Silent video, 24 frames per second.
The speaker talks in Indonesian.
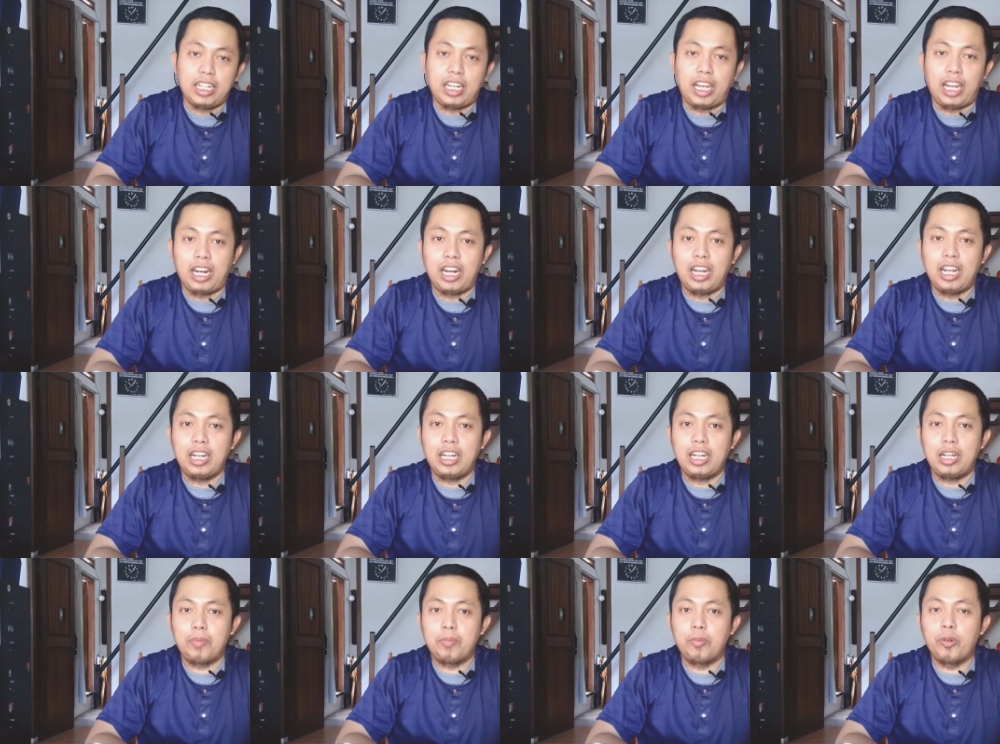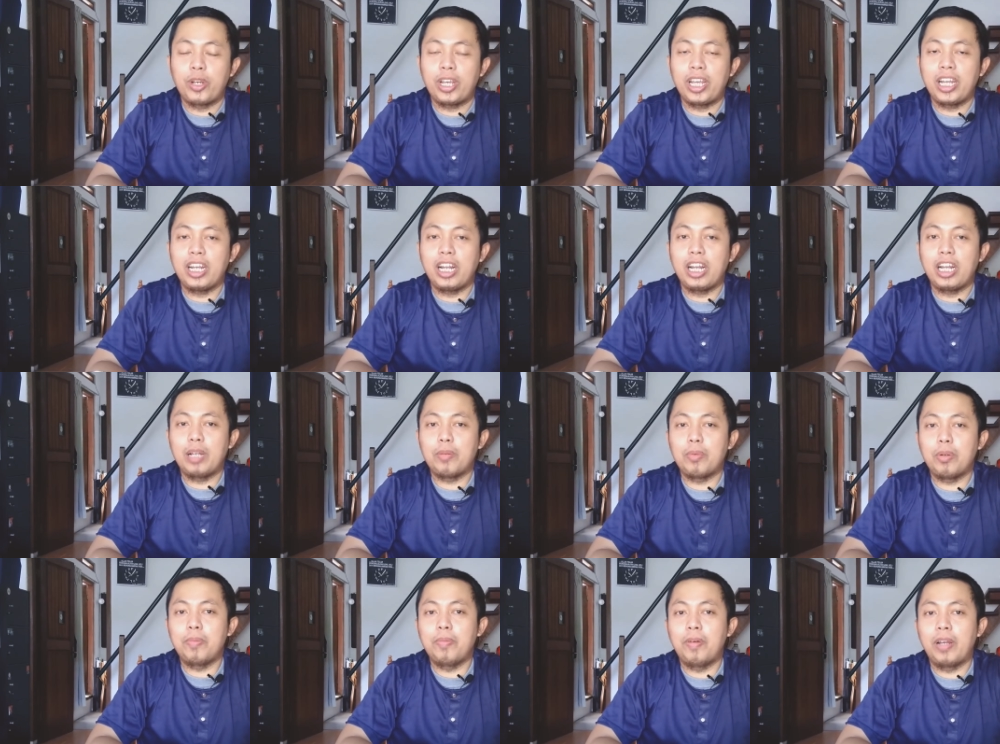karena mungkin
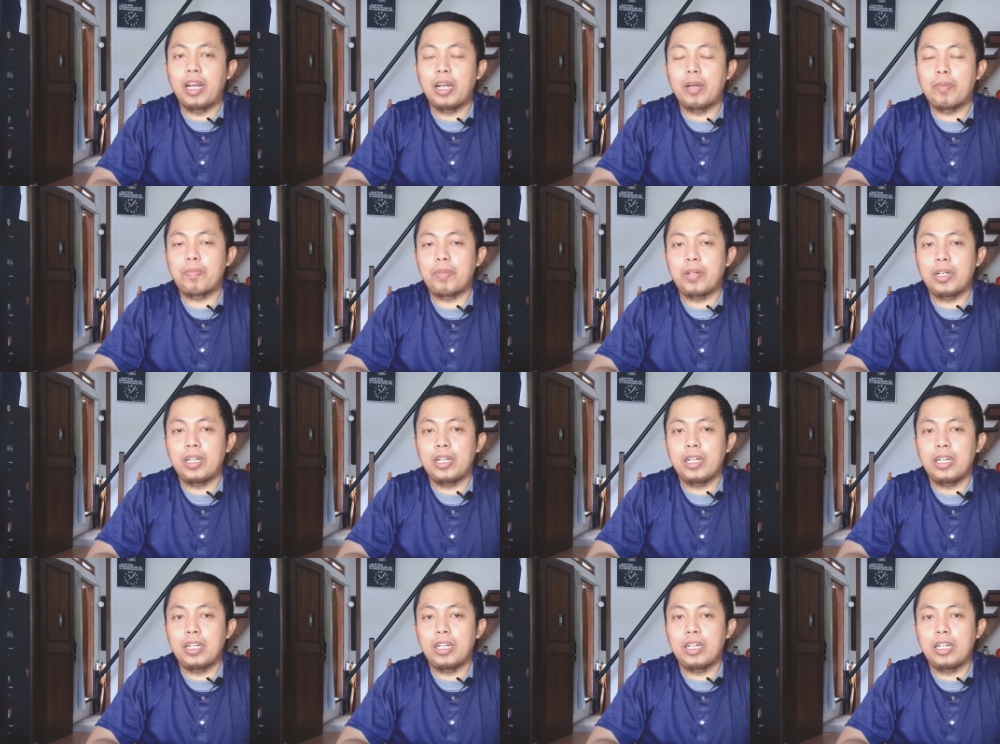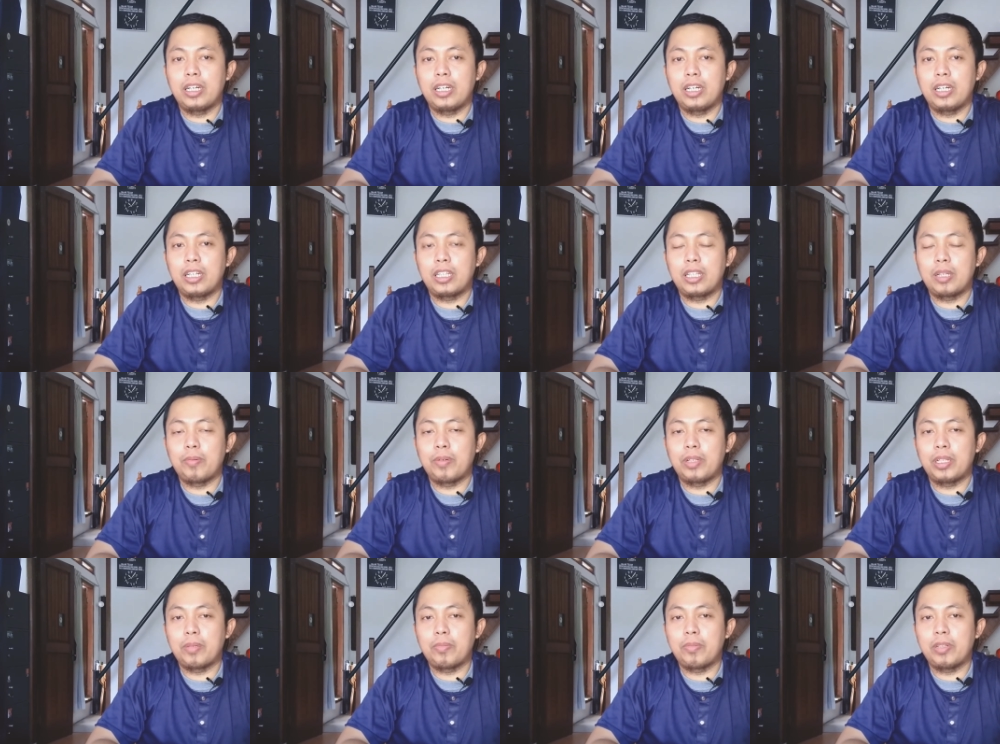ada beberapa
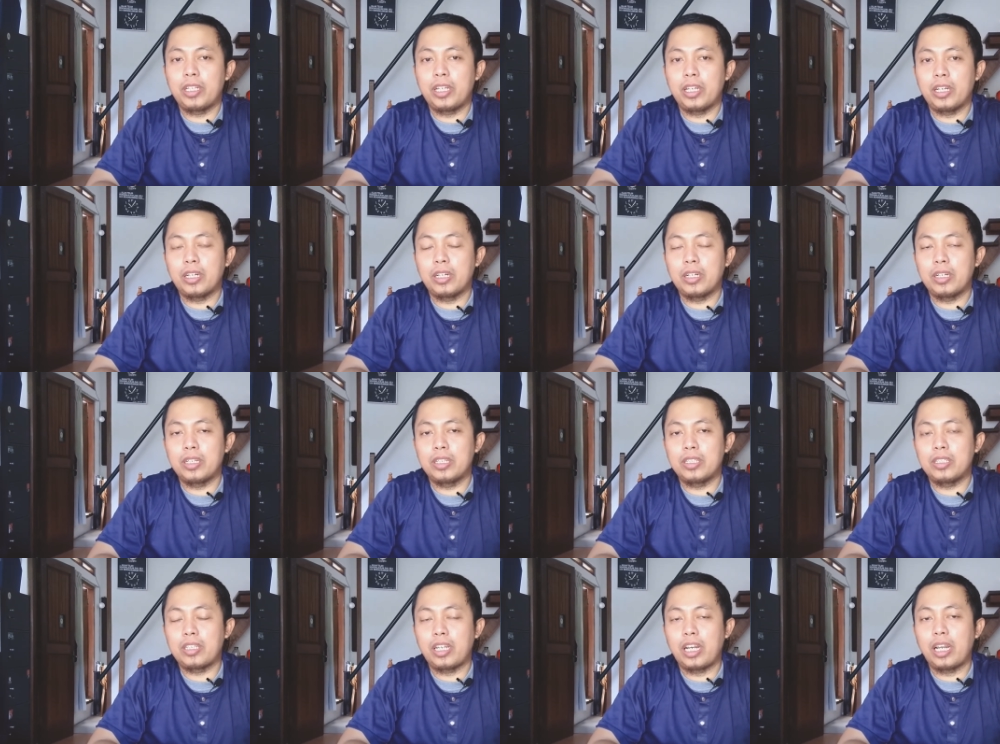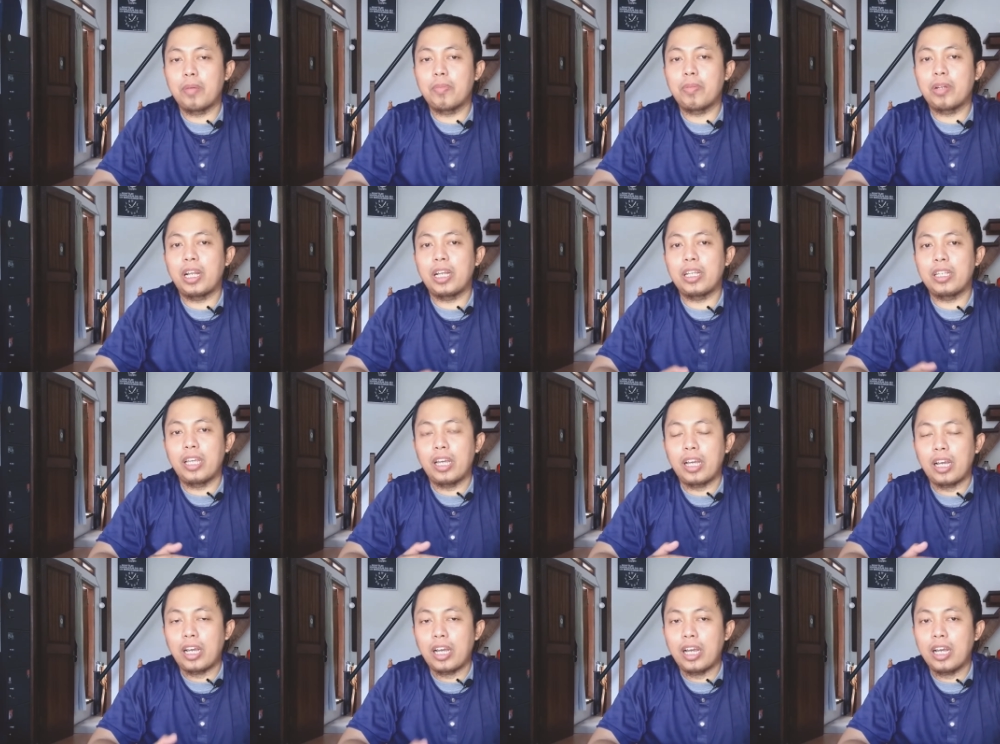teman-teman yang sering
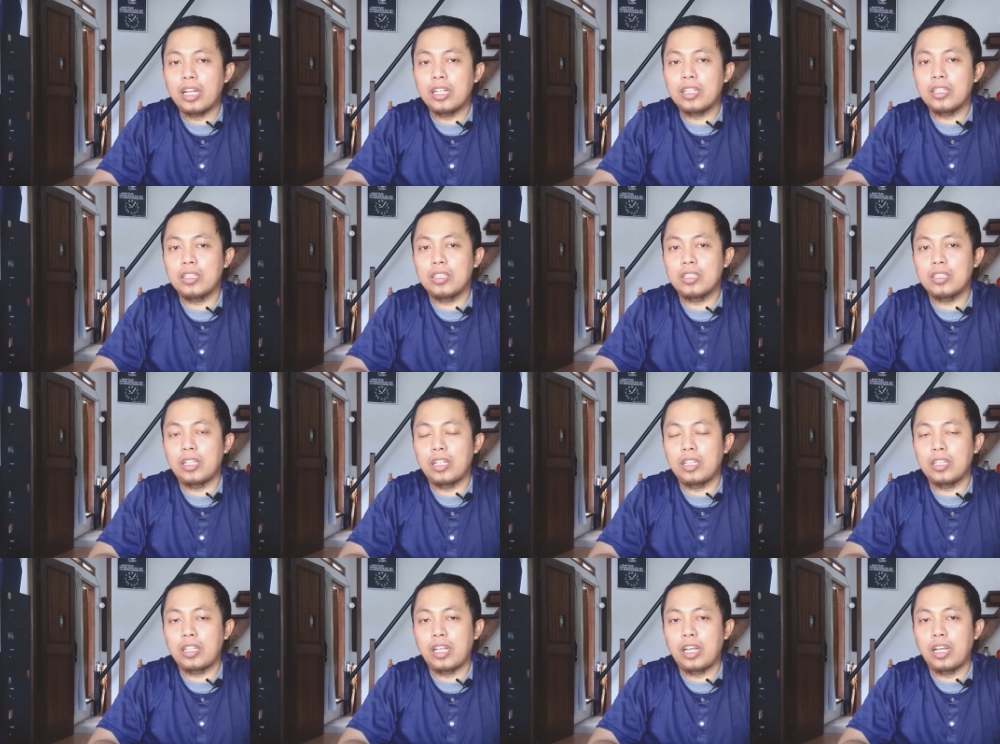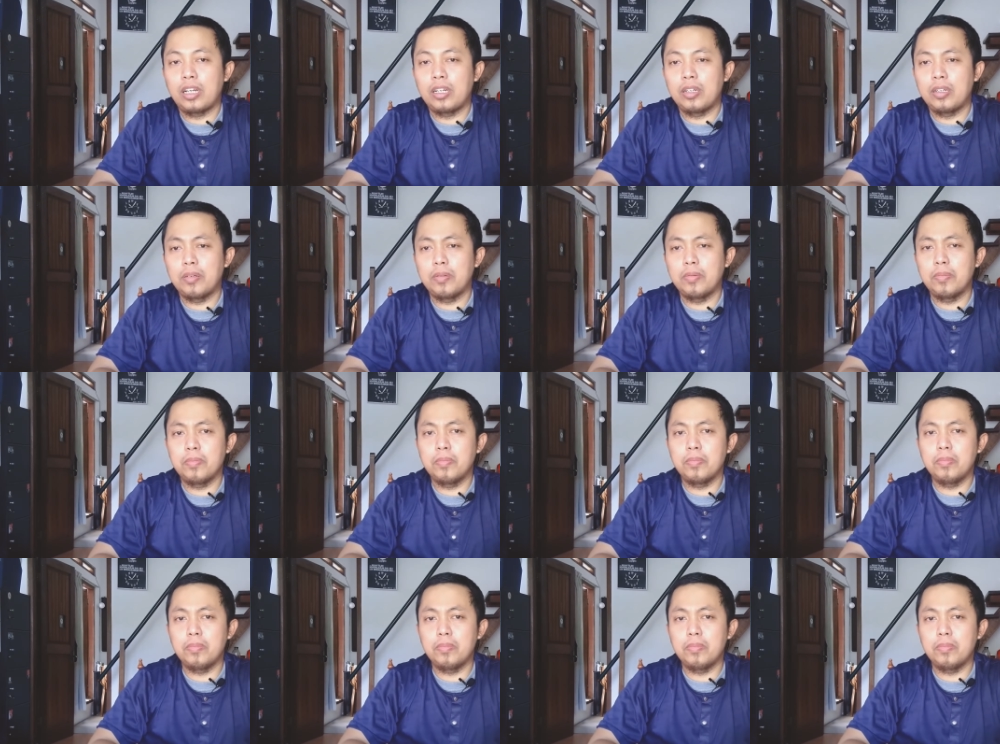menanyakan tentang